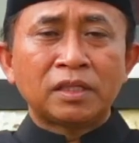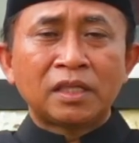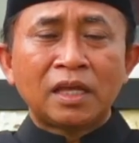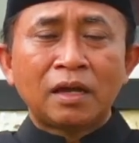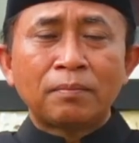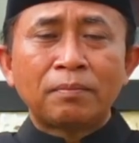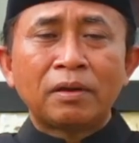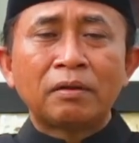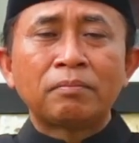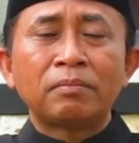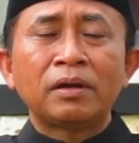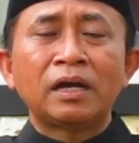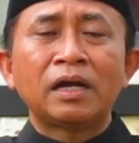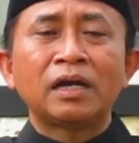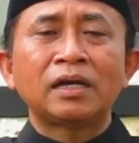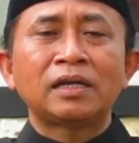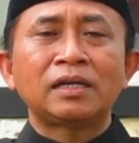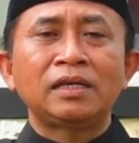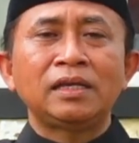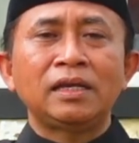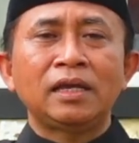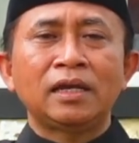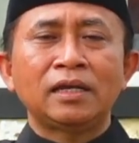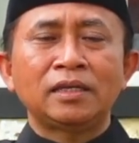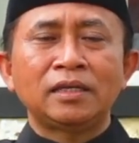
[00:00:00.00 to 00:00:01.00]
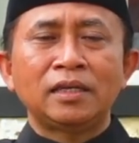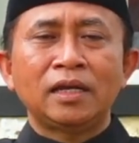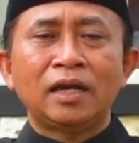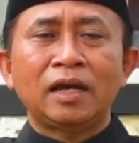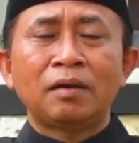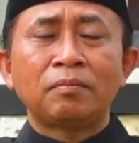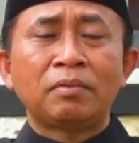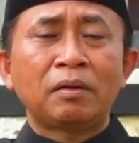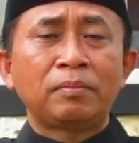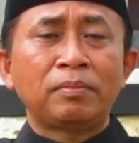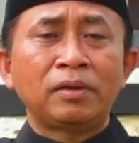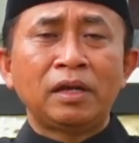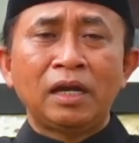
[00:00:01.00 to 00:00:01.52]
Betapa bahagianya
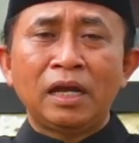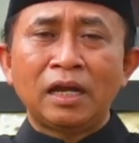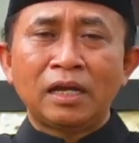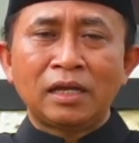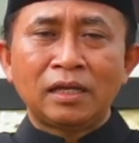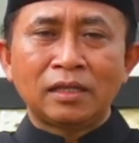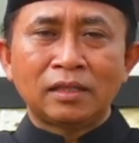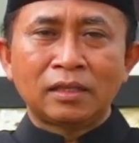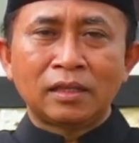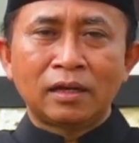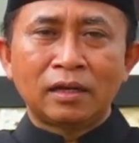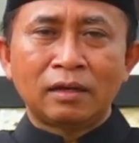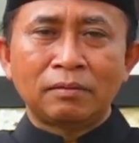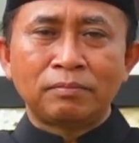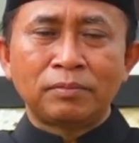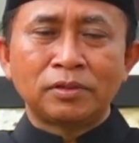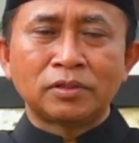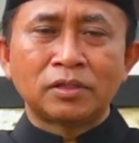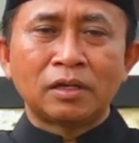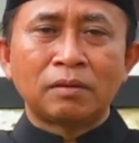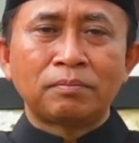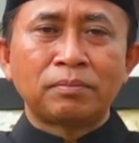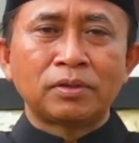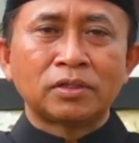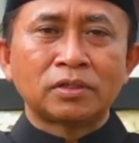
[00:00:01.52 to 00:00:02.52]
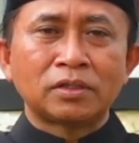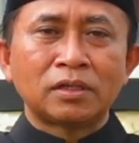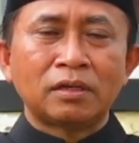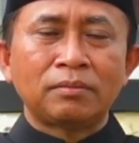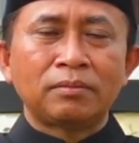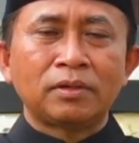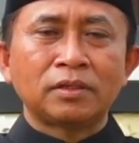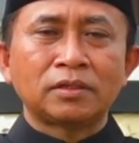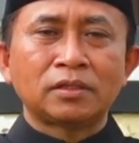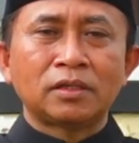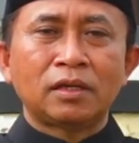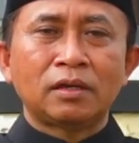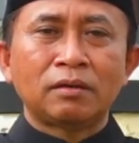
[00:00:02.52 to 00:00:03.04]
apabila kita bisa
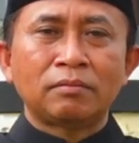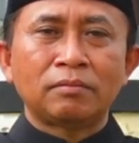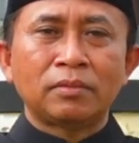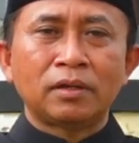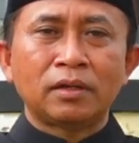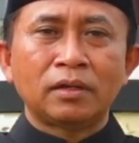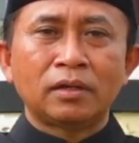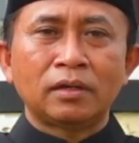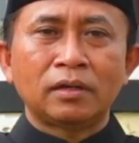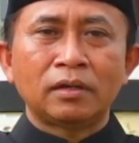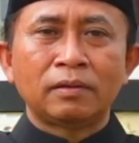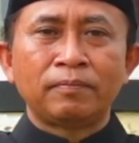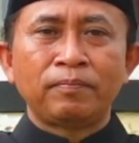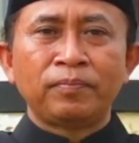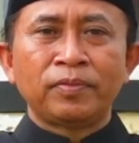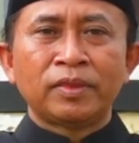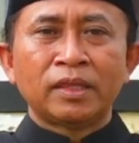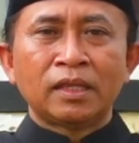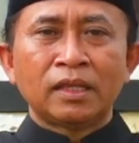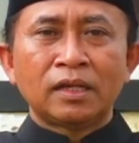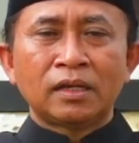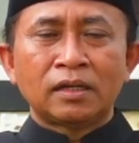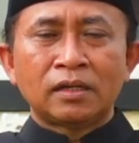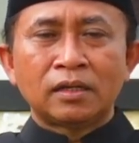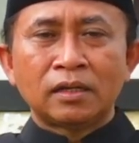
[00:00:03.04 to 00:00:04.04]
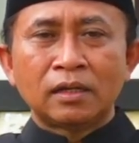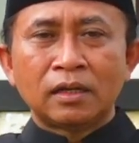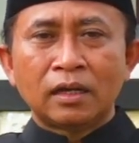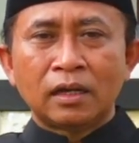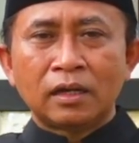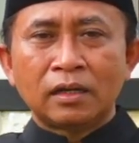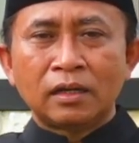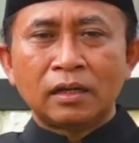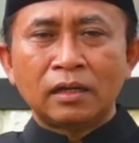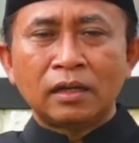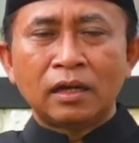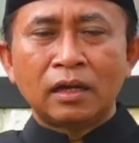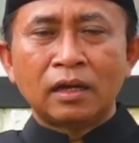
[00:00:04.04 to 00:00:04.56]
bersama-sama
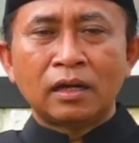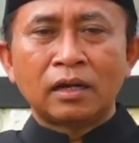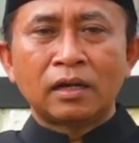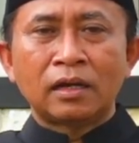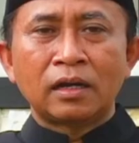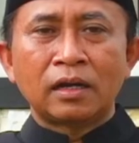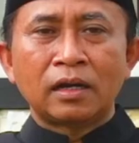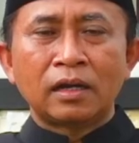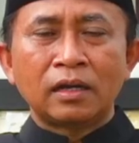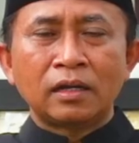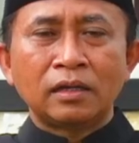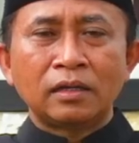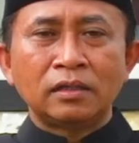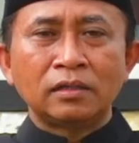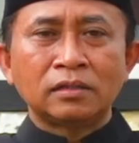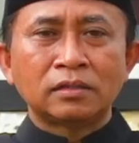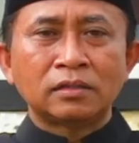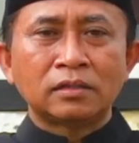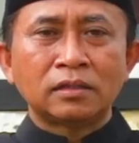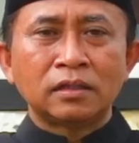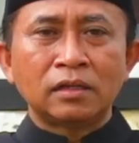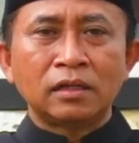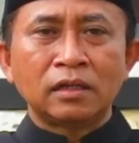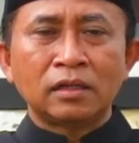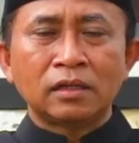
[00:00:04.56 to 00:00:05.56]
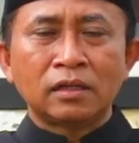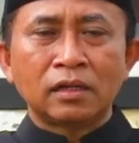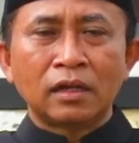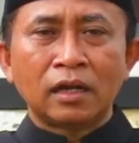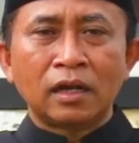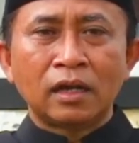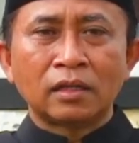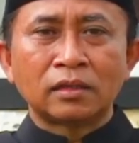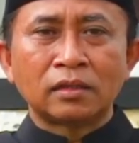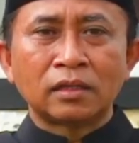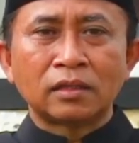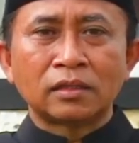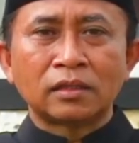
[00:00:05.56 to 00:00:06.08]
dengan anak, istri,
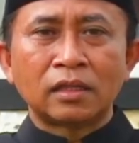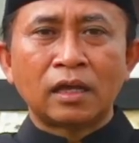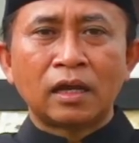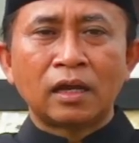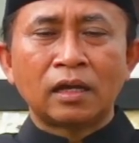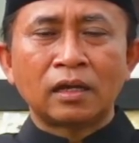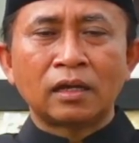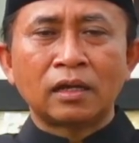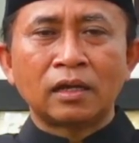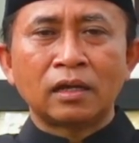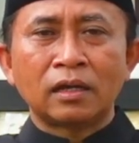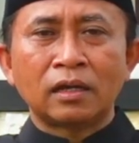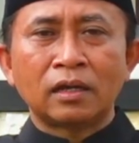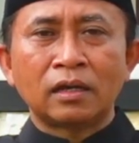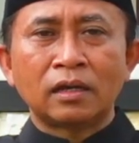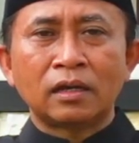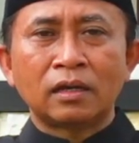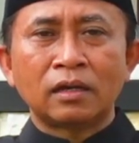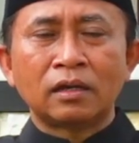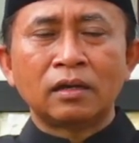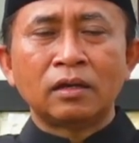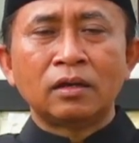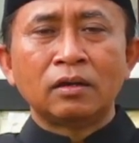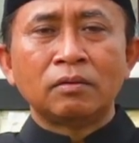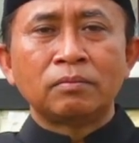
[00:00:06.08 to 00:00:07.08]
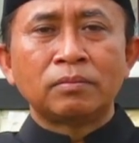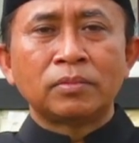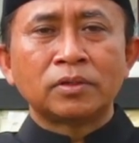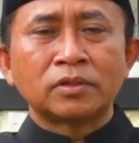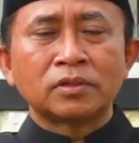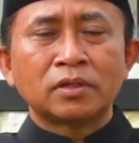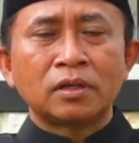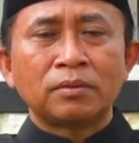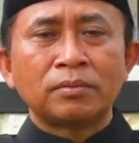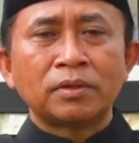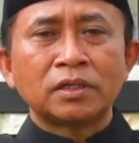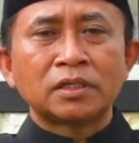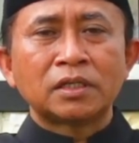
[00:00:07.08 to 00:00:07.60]
dengan tetangga,
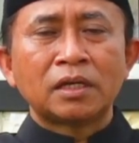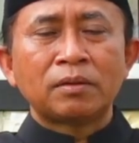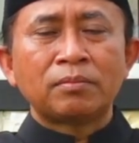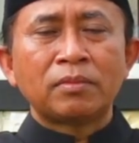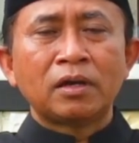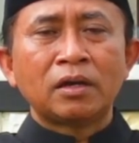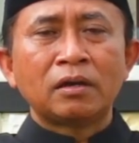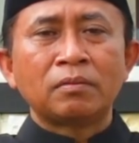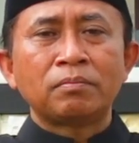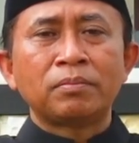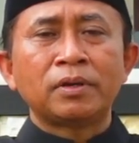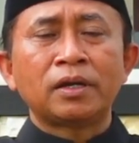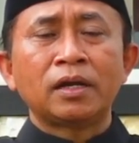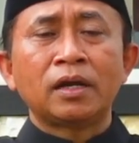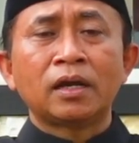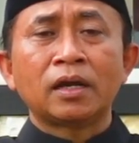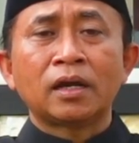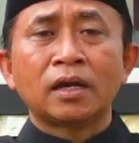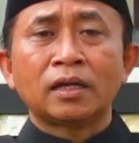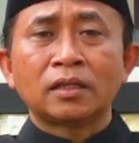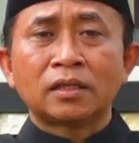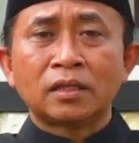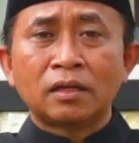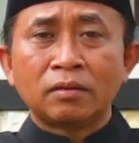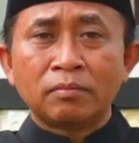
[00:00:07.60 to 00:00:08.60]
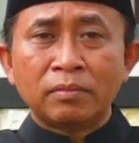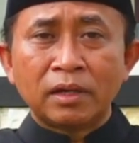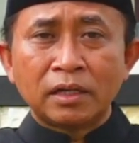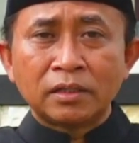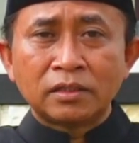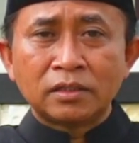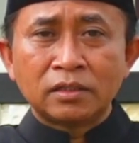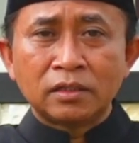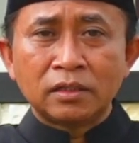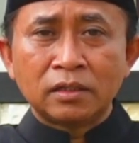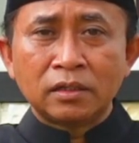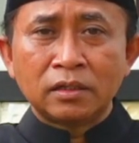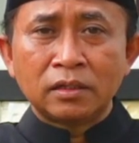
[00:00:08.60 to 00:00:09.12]
bersama-sama berangkat ke
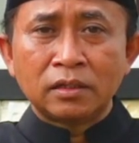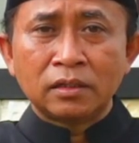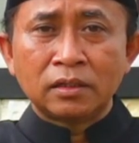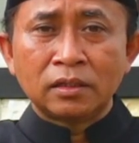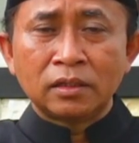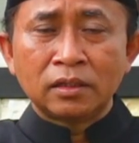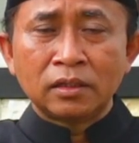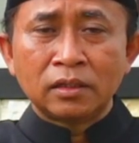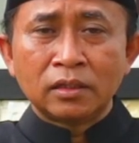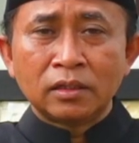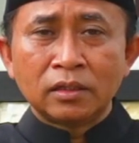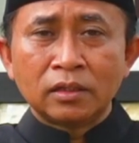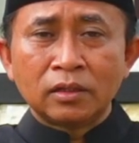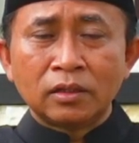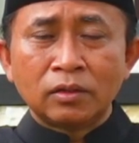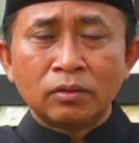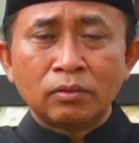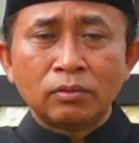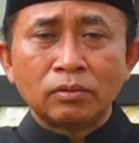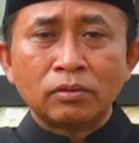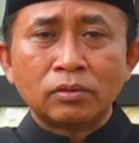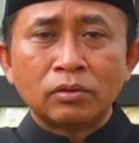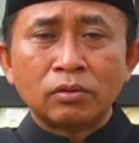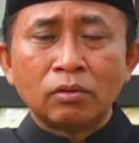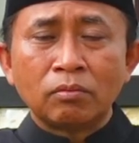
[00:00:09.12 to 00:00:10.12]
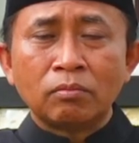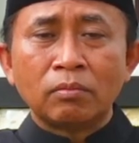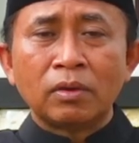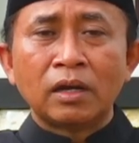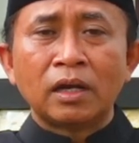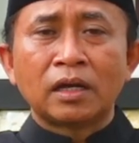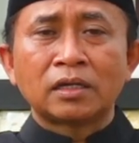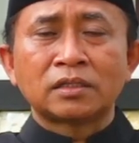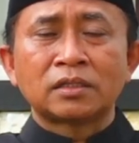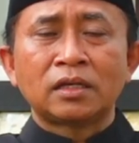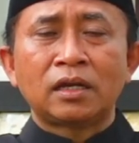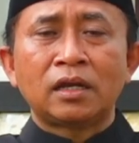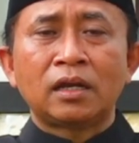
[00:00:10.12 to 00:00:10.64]
masjid untuk
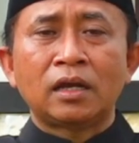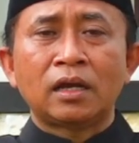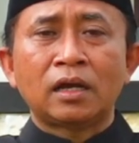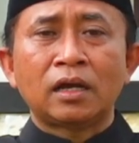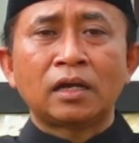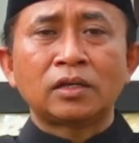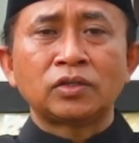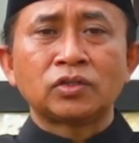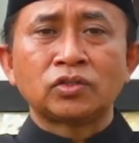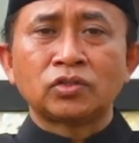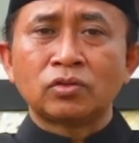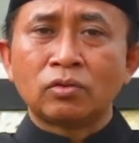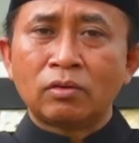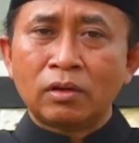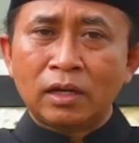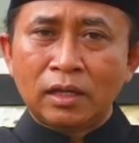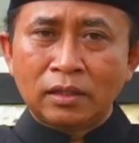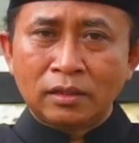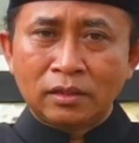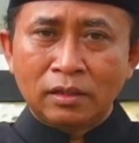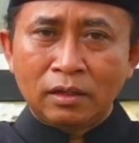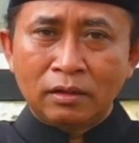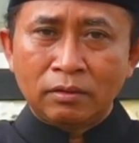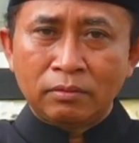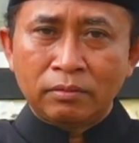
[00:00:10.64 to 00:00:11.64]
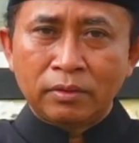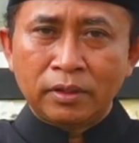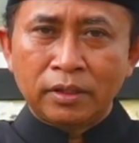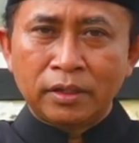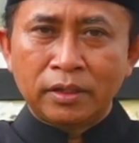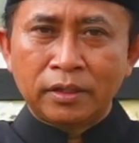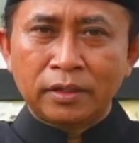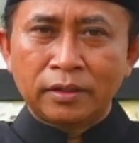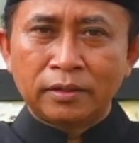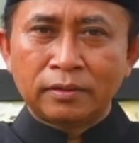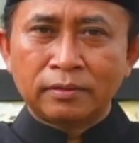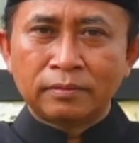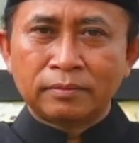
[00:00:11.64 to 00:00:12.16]
melaksanakan sholat
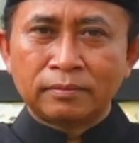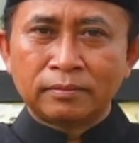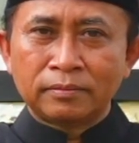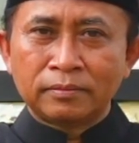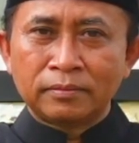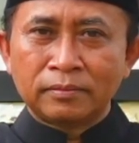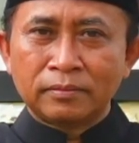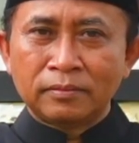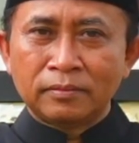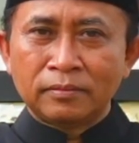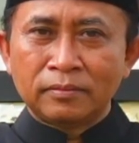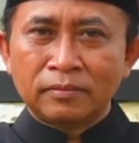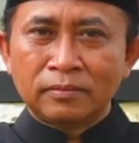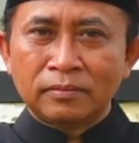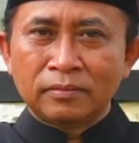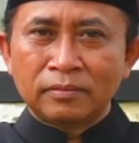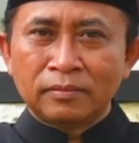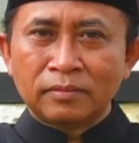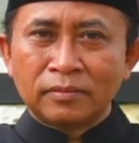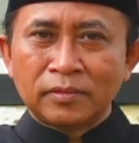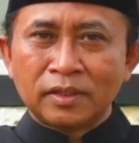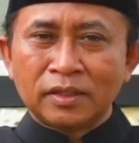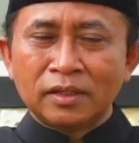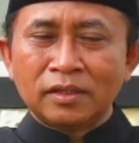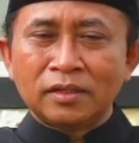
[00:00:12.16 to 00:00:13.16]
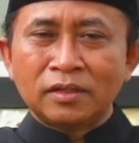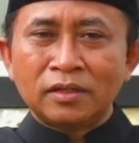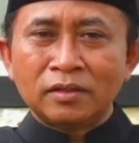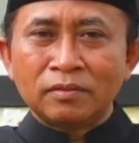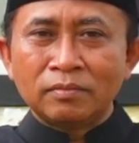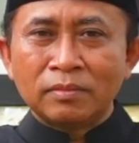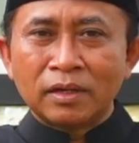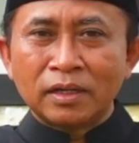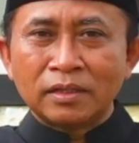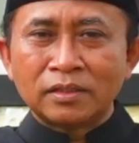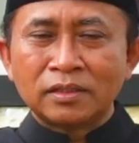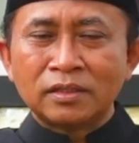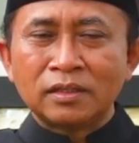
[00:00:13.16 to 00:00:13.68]
tarawih. Di
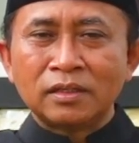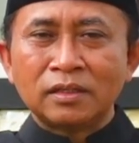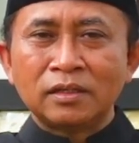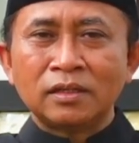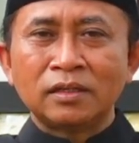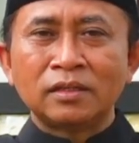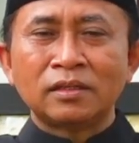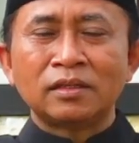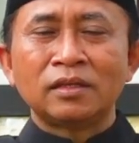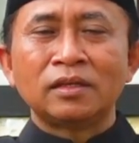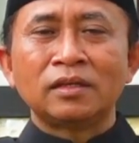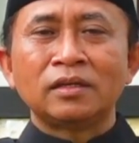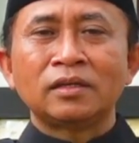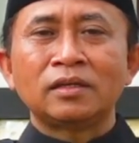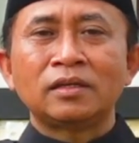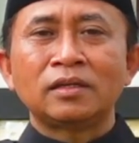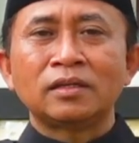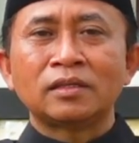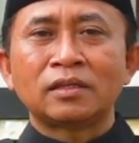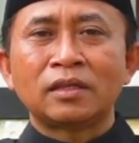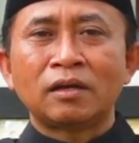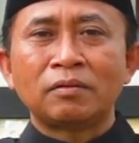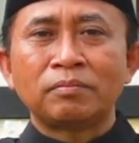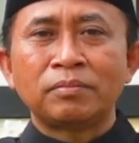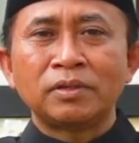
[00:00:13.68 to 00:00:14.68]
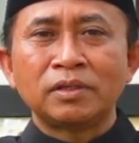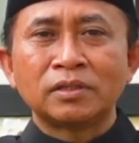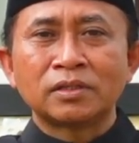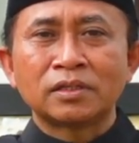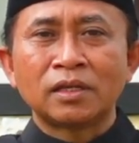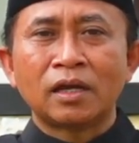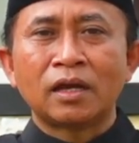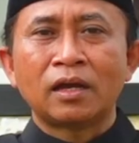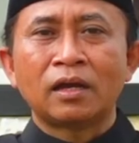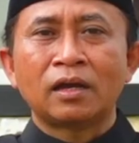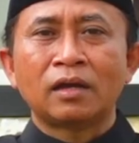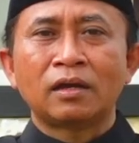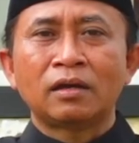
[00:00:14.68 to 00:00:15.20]
masjid kita
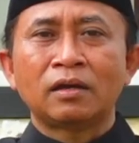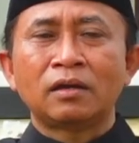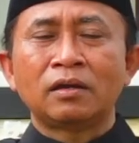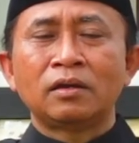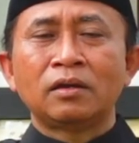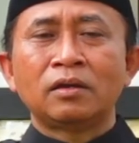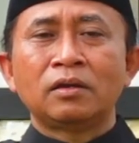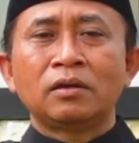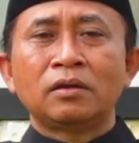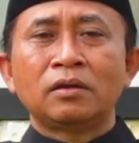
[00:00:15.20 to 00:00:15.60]
bisa